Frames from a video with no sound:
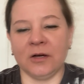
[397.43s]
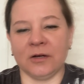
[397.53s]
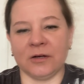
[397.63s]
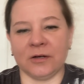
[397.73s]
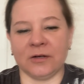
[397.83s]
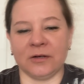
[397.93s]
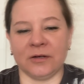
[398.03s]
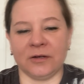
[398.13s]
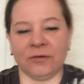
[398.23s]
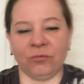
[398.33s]

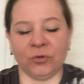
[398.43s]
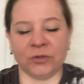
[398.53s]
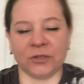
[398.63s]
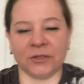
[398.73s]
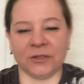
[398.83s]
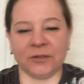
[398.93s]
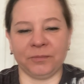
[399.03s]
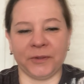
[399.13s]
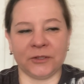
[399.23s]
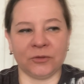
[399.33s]
А, вот,
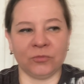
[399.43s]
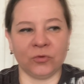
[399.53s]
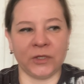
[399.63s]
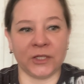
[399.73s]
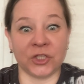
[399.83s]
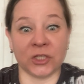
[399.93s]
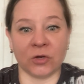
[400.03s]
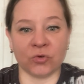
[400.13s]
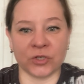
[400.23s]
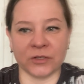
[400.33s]
э, поэтому я
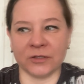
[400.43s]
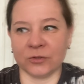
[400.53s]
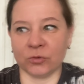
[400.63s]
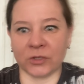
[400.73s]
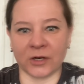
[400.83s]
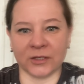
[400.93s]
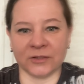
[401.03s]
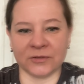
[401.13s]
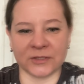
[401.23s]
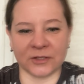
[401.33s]
начала уже с утра,
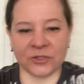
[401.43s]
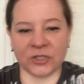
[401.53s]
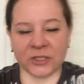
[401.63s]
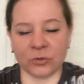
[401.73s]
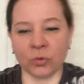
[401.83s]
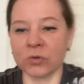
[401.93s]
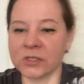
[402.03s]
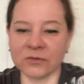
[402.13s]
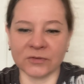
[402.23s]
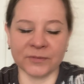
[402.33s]
когда стала читать
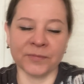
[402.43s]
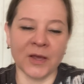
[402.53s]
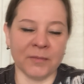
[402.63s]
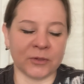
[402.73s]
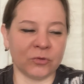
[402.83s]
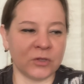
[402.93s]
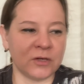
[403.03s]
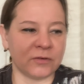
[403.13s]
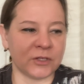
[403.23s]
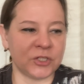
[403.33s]
отзывы про
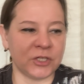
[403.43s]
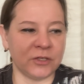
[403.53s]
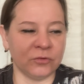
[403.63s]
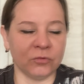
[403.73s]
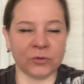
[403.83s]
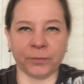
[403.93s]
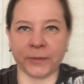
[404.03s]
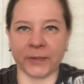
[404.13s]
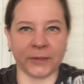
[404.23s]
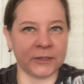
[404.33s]
других врачей. Ну вот
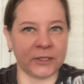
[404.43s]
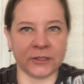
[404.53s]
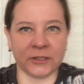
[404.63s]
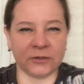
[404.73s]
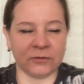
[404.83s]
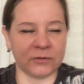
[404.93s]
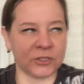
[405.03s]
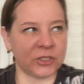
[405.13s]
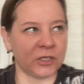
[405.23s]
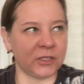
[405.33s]
про конкретно этого
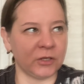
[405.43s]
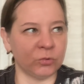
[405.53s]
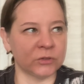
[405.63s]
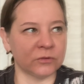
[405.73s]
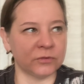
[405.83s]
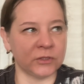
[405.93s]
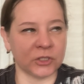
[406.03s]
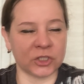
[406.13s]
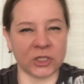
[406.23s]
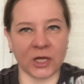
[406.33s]
врача я отзывов не
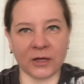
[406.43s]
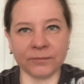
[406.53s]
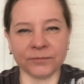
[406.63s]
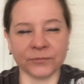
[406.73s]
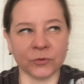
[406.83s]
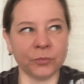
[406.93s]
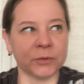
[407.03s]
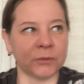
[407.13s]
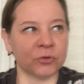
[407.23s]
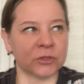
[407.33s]
нашла, ну
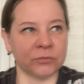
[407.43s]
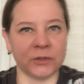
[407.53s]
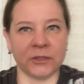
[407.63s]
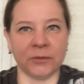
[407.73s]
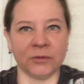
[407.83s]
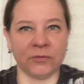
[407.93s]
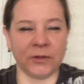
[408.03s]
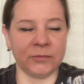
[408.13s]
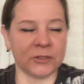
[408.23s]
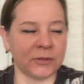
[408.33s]
потому что у меня не было
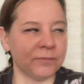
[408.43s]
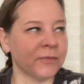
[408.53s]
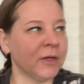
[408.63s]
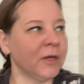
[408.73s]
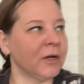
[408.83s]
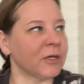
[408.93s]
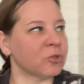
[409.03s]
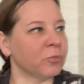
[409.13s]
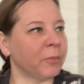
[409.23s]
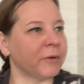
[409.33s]
времени там
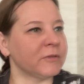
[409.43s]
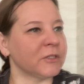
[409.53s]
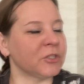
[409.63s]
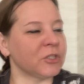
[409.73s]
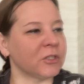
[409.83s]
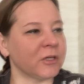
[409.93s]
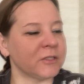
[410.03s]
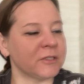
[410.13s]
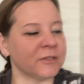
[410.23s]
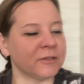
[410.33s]
особо про всех
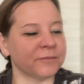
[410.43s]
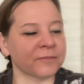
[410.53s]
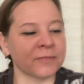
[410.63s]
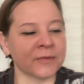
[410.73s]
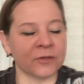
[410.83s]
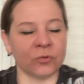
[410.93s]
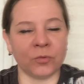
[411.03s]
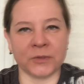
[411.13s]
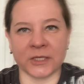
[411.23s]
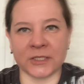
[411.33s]
читать. Э, но ну,
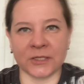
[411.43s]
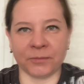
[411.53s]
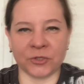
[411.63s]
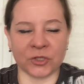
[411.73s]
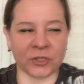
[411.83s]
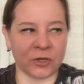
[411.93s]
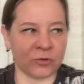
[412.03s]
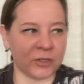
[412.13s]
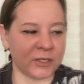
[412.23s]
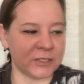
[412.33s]
обязательно
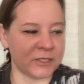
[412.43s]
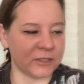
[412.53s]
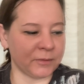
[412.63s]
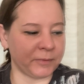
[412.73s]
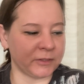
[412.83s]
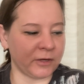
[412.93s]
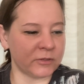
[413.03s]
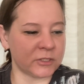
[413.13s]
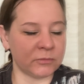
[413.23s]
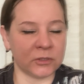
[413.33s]
почитаю. Да, если она
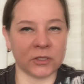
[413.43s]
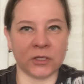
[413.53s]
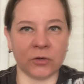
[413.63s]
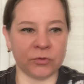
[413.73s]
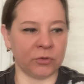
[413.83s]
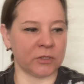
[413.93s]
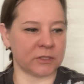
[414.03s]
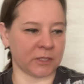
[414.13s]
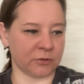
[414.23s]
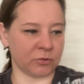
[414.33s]
понравится мне, так я у нее
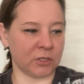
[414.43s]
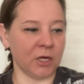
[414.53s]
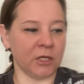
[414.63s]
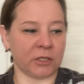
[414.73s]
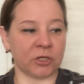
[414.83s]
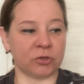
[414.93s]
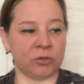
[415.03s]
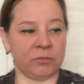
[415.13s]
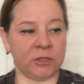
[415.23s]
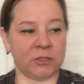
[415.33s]
останусь. Так
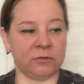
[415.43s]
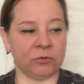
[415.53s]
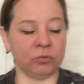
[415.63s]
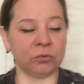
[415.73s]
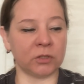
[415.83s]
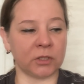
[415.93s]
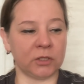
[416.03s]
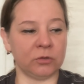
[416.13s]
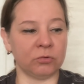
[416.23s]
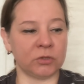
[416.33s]
что имейте в виду,
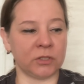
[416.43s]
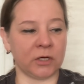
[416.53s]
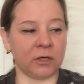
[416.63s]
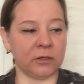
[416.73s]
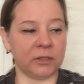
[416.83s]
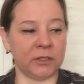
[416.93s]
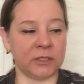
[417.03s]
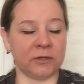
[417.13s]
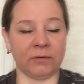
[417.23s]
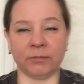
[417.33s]
дорогие друзья,
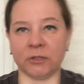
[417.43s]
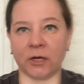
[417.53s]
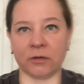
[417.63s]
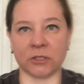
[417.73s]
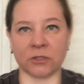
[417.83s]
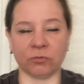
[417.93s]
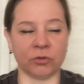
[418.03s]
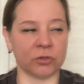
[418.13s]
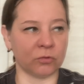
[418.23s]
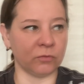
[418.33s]
если вам не нравится свой
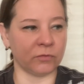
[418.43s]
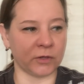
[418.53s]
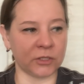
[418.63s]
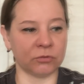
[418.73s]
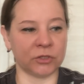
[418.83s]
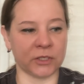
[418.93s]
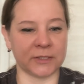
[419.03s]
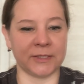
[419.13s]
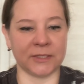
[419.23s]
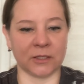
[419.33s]
участковый врач, вот
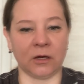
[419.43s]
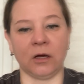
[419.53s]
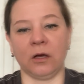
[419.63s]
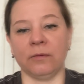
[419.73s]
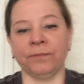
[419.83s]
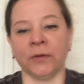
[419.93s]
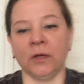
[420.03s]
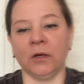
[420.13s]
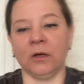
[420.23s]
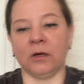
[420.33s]
сейчас есть такая
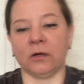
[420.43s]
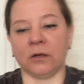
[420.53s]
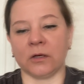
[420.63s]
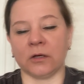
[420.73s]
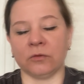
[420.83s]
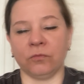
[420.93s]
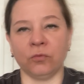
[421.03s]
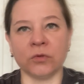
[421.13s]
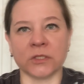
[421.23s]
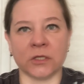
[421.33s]
а, как
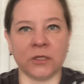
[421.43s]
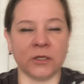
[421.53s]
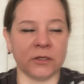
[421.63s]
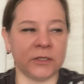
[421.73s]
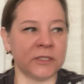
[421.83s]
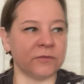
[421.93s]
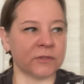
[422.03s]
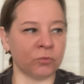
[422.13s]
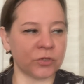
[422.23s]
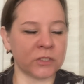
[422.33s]
функция или есть
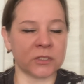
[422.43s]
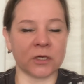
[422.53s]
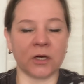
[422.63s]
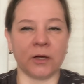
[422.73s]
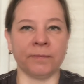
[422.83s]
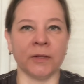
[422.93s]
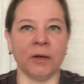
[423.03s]
возможность такая